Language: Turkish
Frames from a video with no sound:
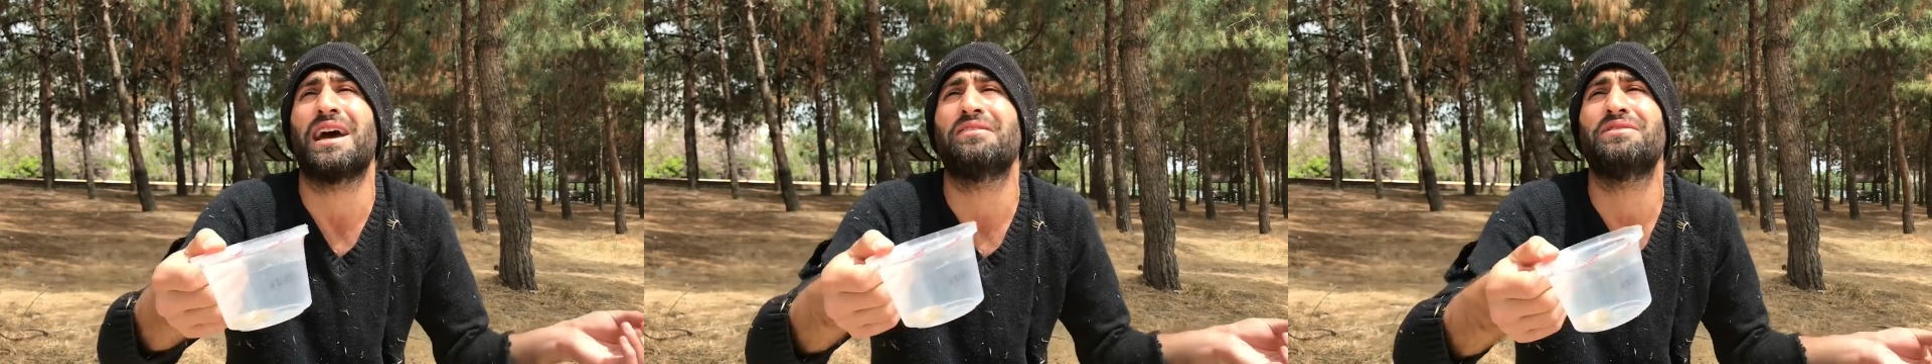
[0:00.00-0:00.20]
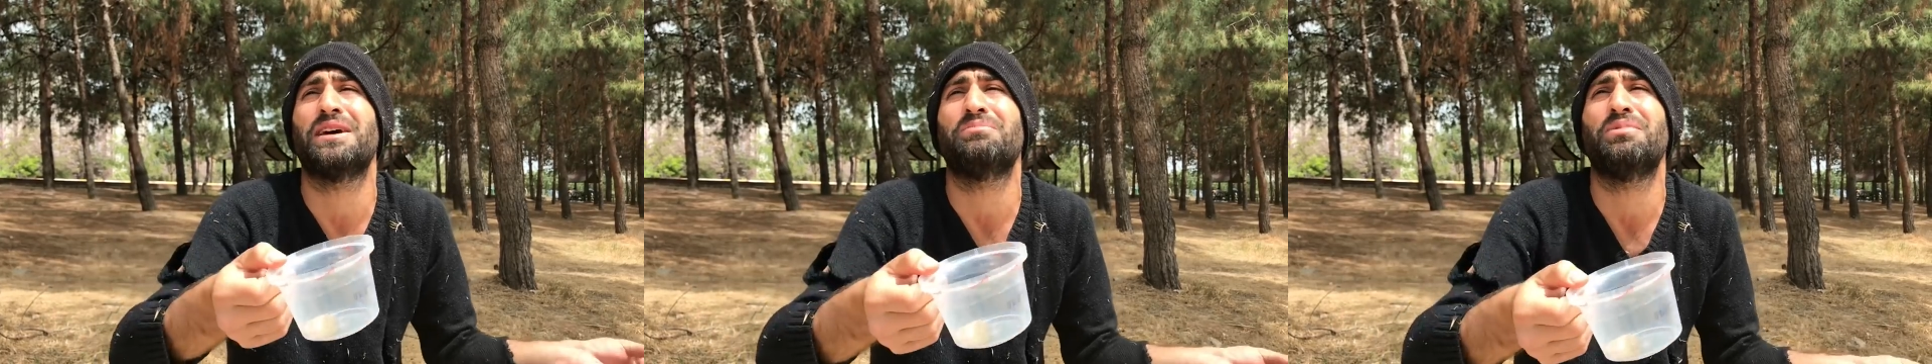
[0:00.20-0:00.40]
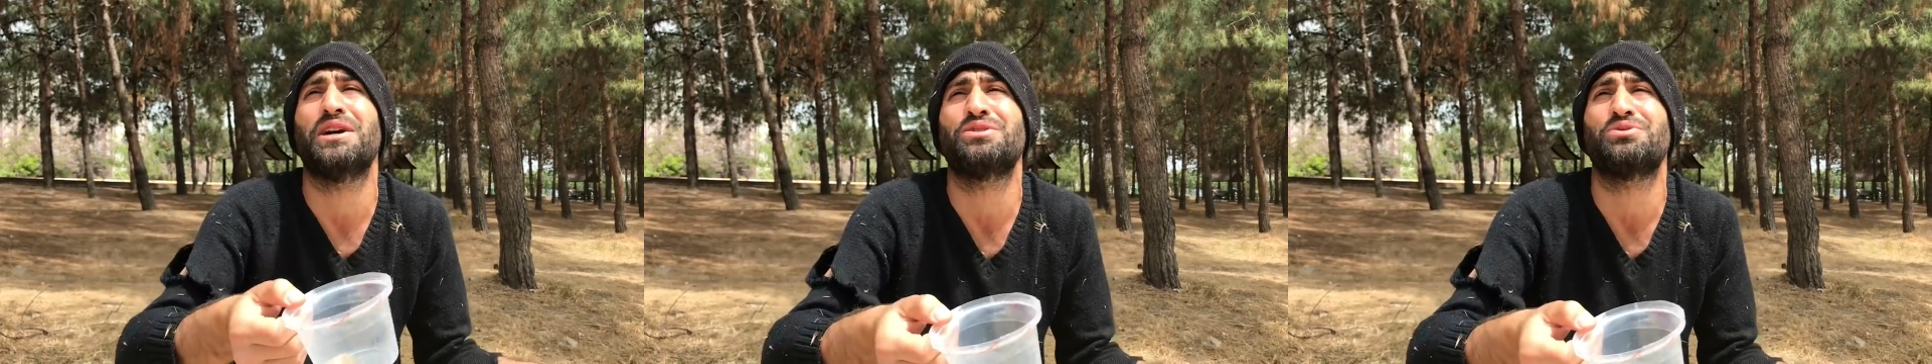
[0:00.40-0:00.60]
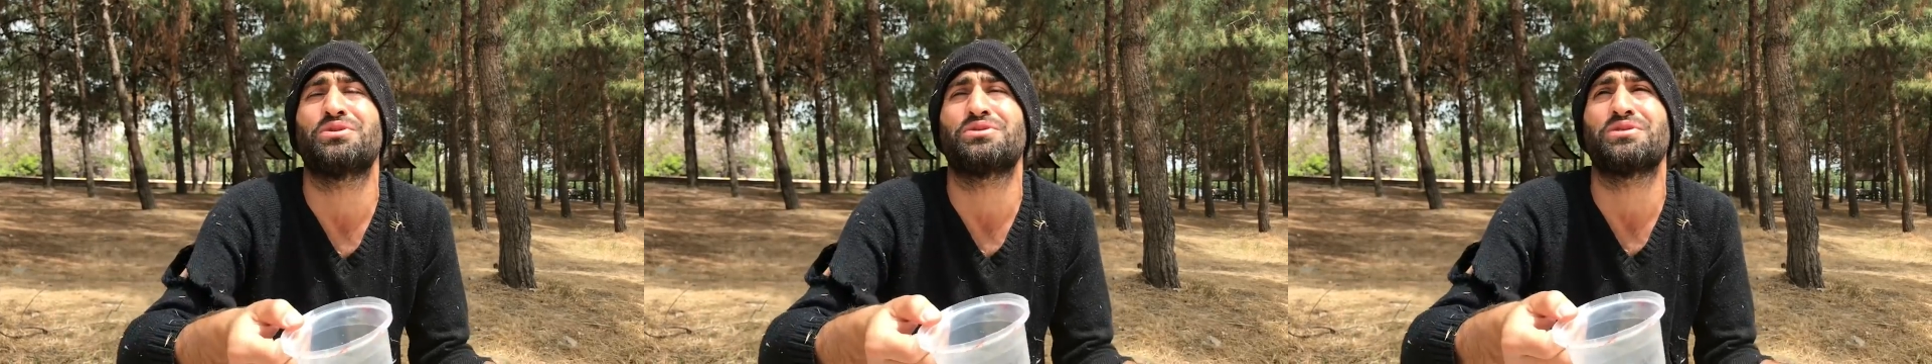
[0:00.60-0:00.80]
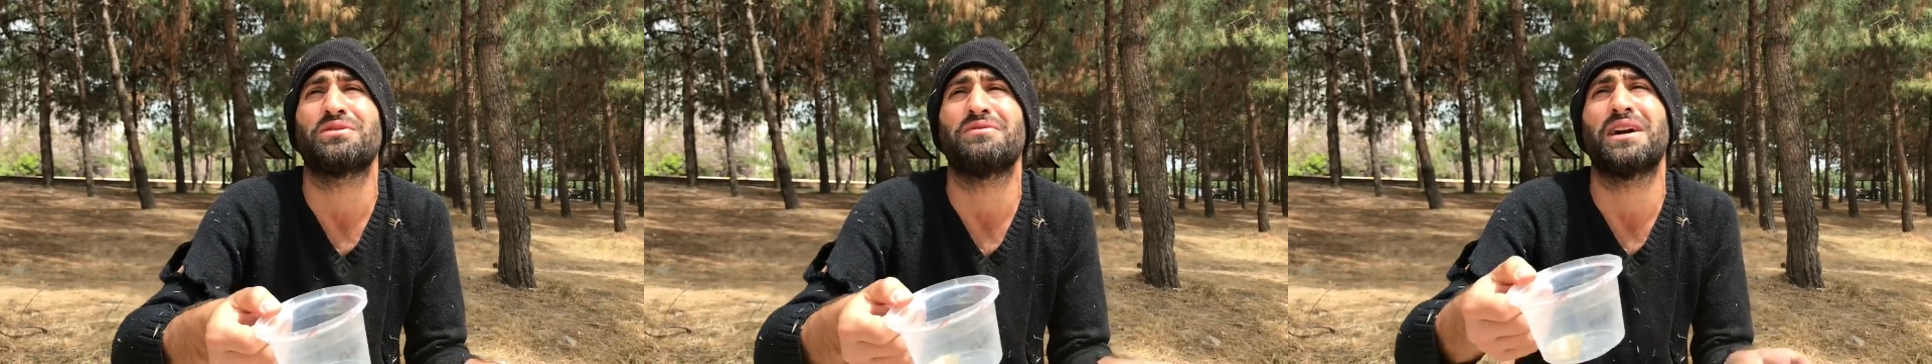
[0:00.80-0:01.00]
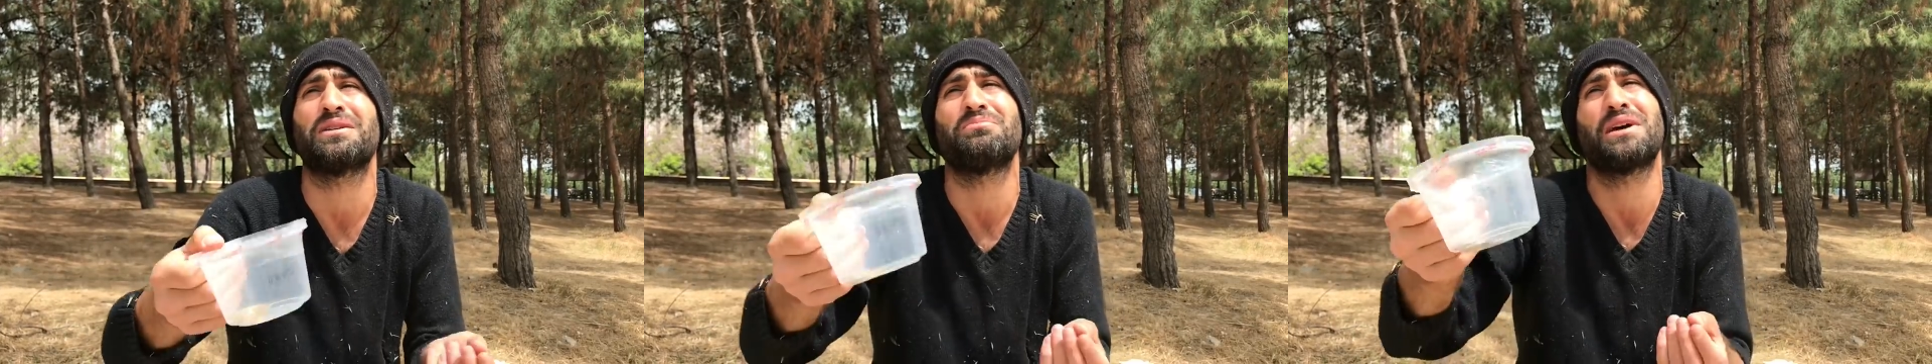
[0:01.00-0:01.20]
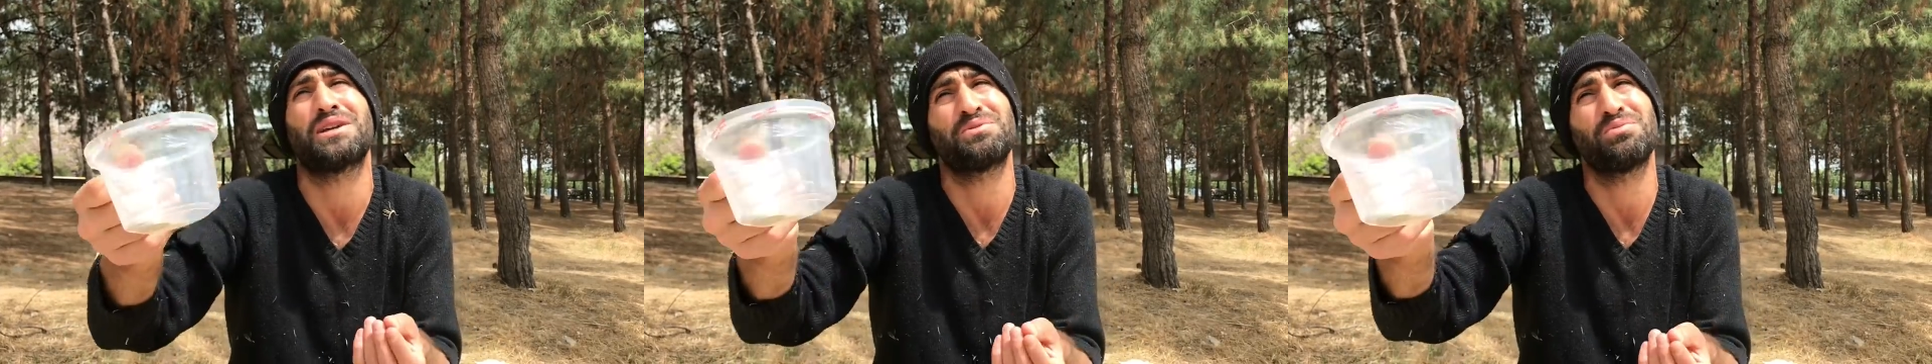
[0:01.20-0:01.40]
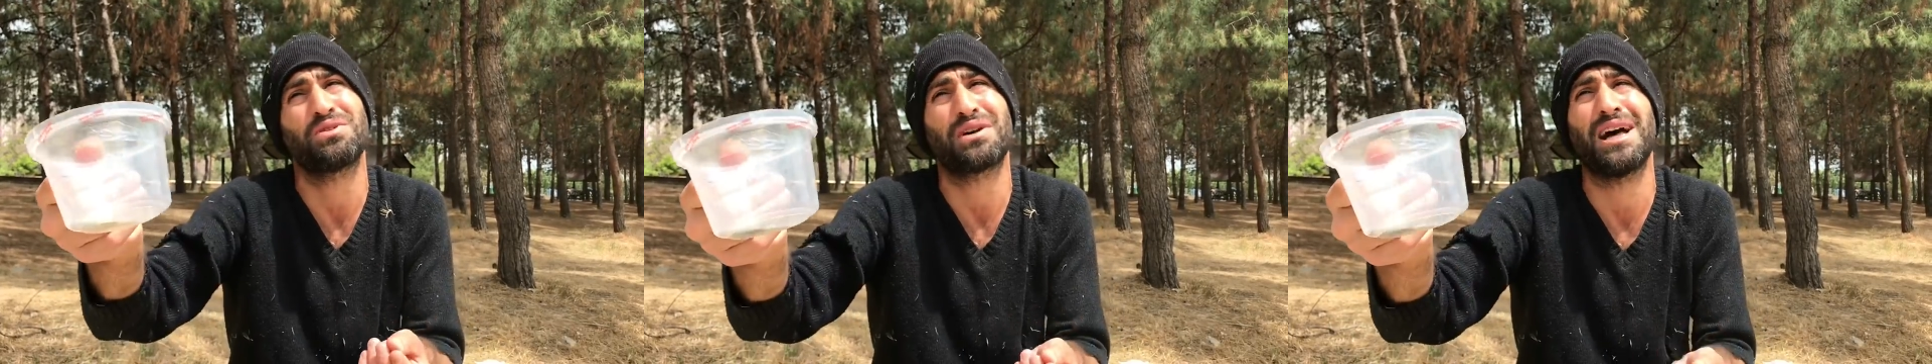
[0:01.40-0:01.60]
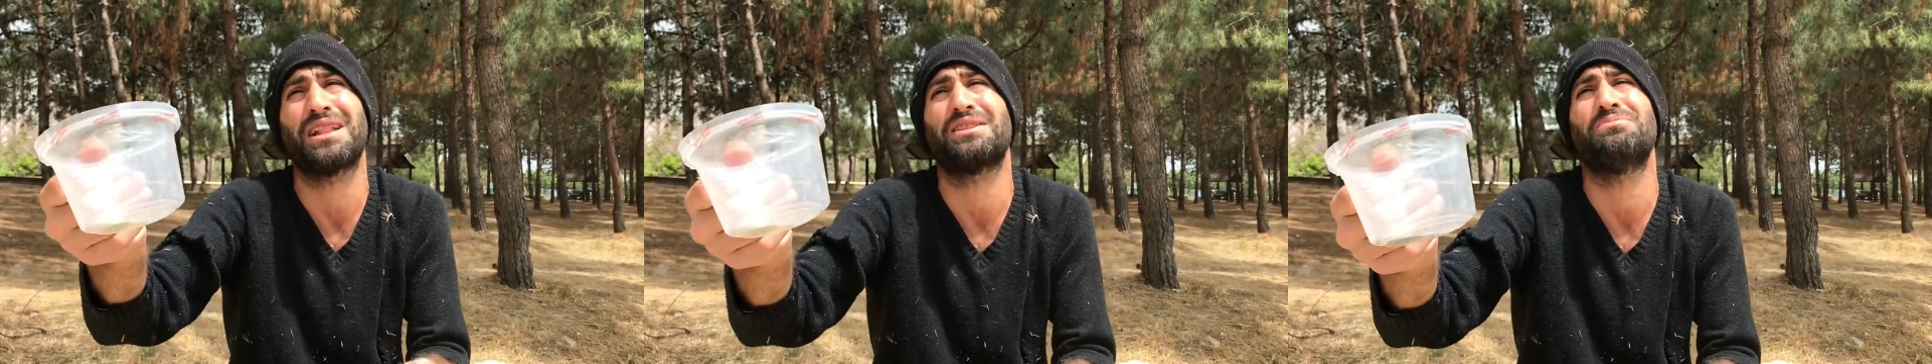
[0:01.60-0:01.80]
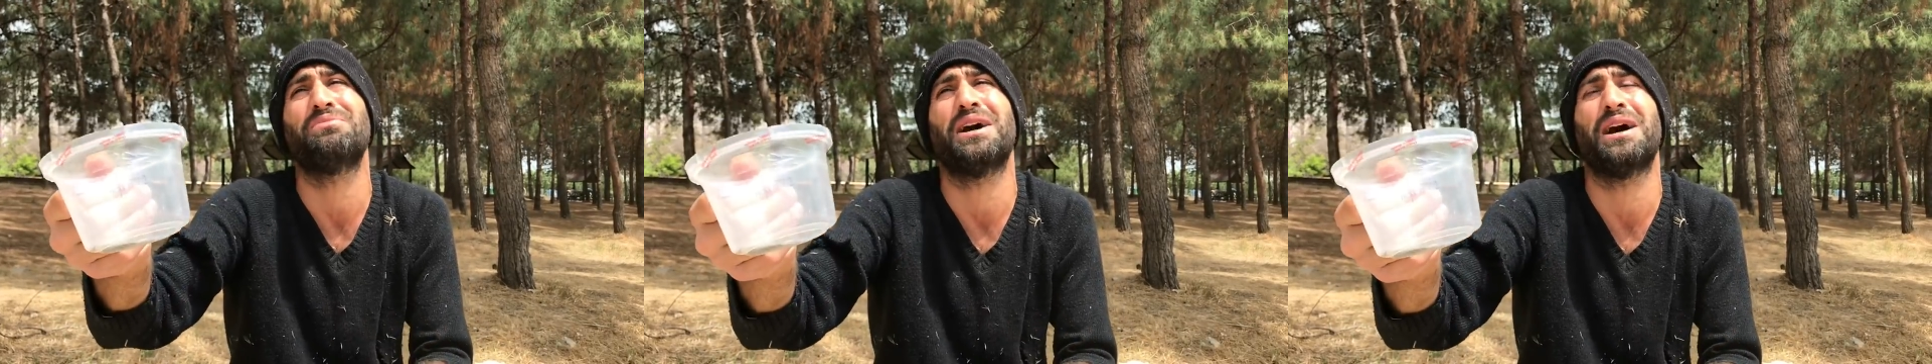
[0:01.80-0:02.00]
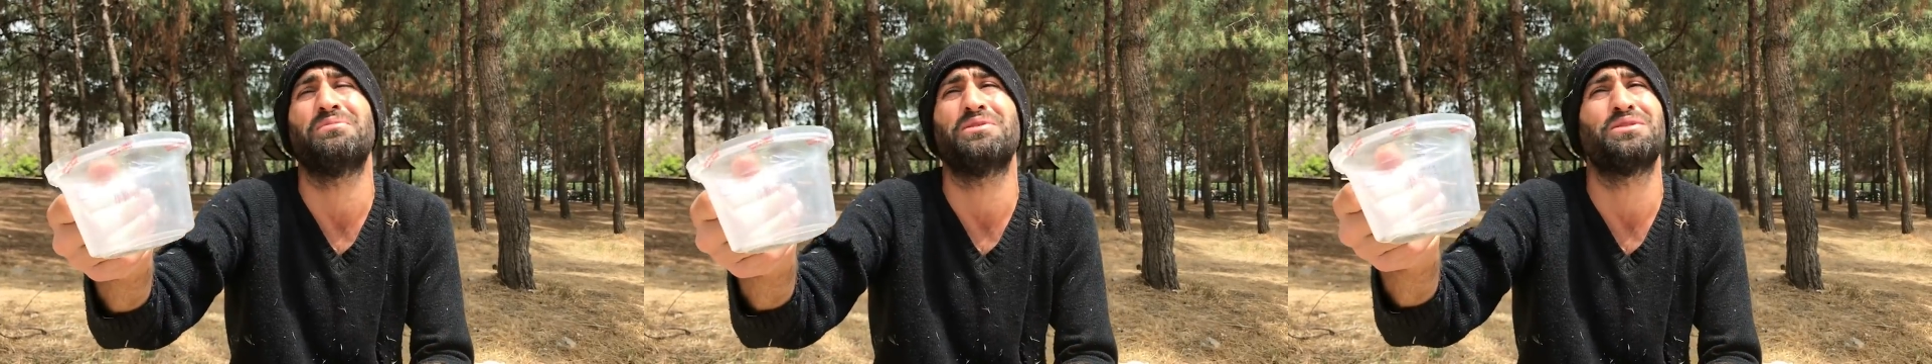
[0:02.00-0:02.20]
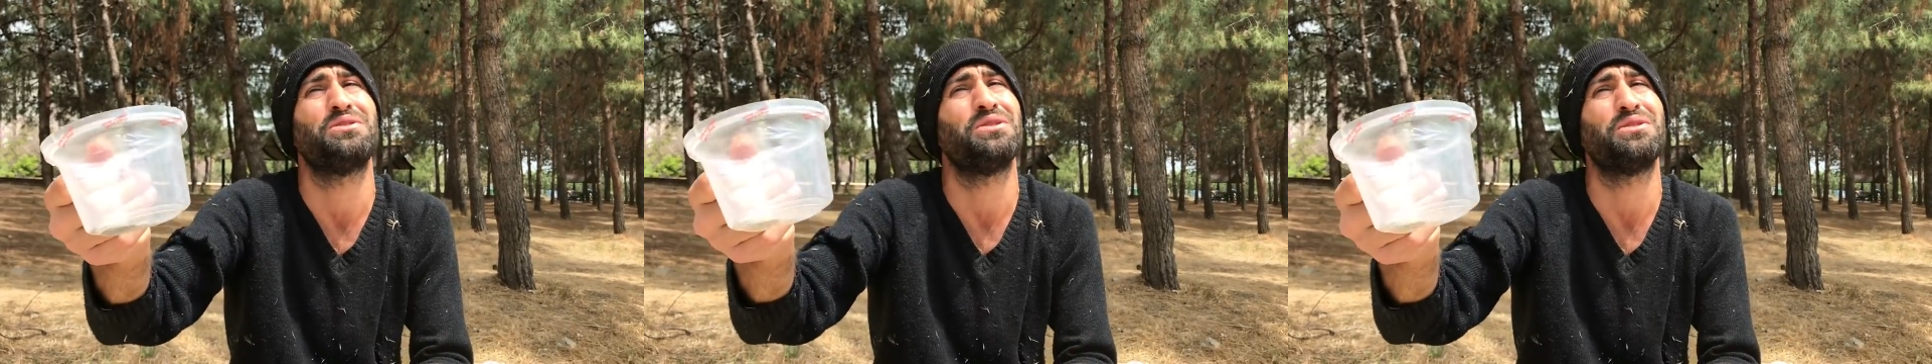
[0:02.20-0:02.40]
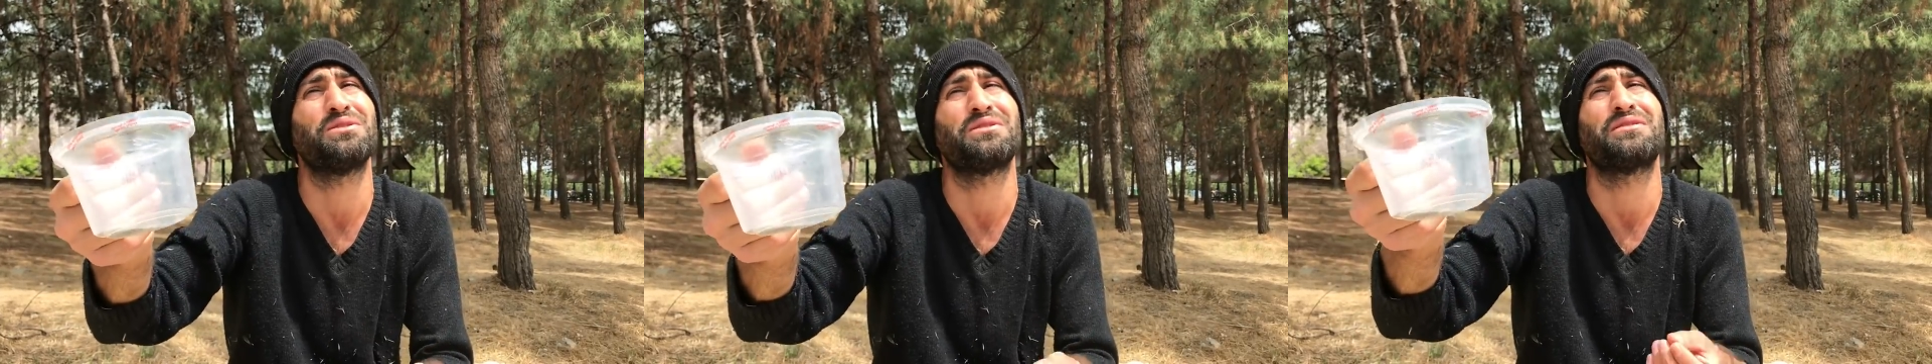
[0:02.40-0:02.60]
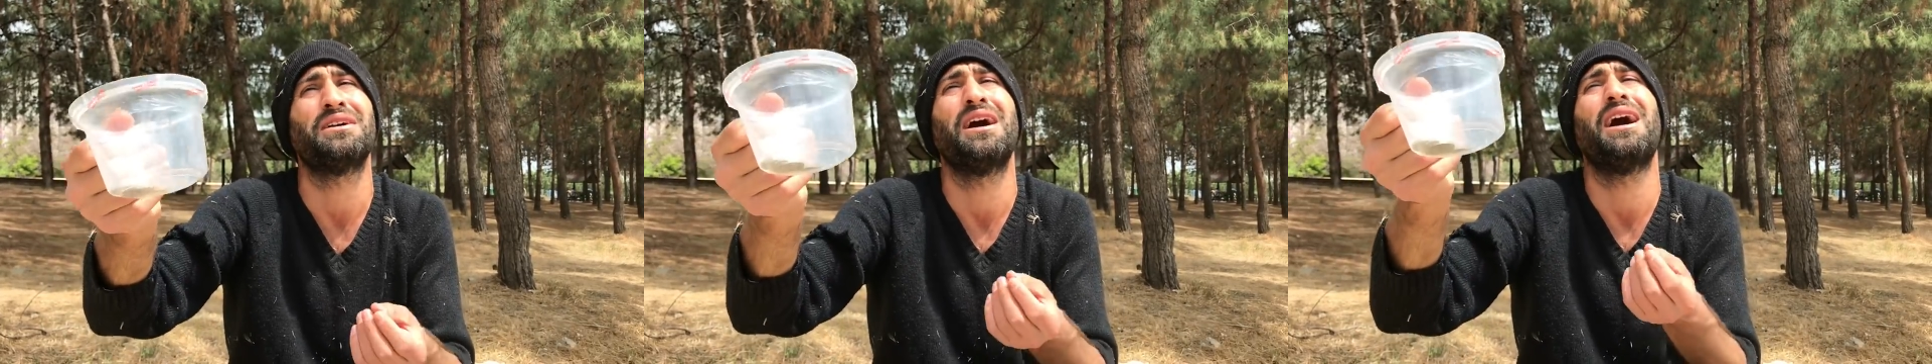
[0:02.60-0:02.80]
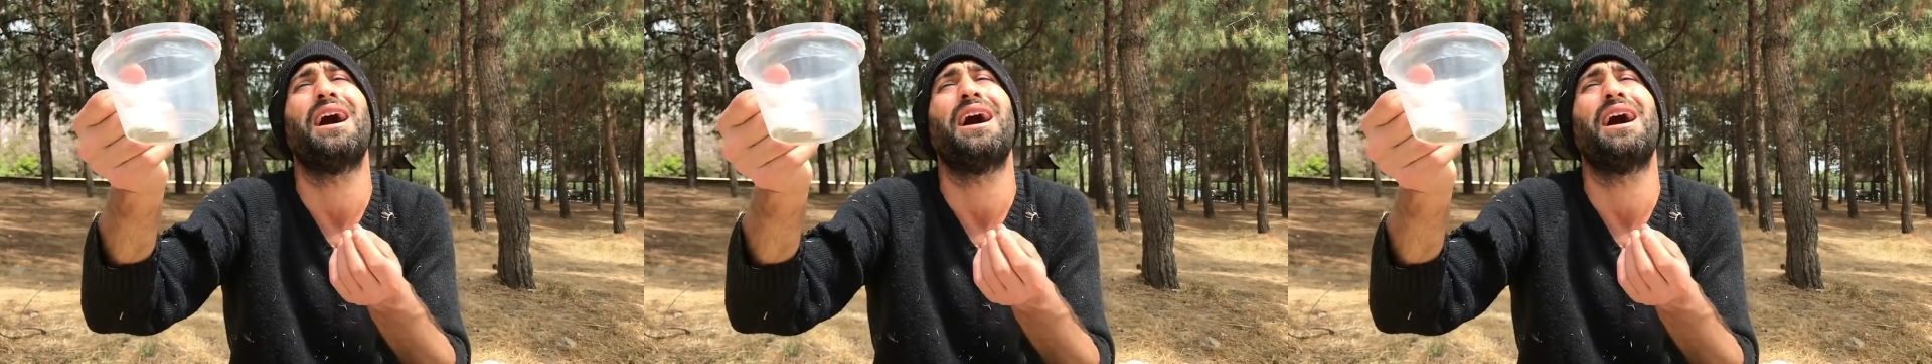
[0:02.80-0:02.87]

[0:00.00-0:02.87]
Evde beş çocuk var. Mecbur kaldım be abi ne olur.